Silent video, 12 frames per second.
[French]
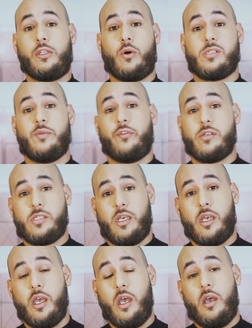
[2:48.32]
le troisième
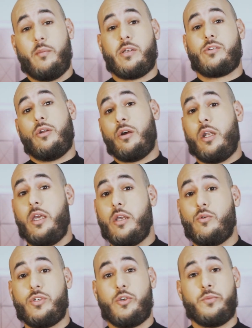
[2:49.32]
français, parce que l'anglais est
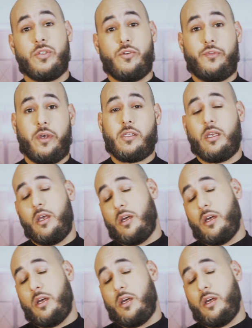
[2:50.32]
coutumé du fait.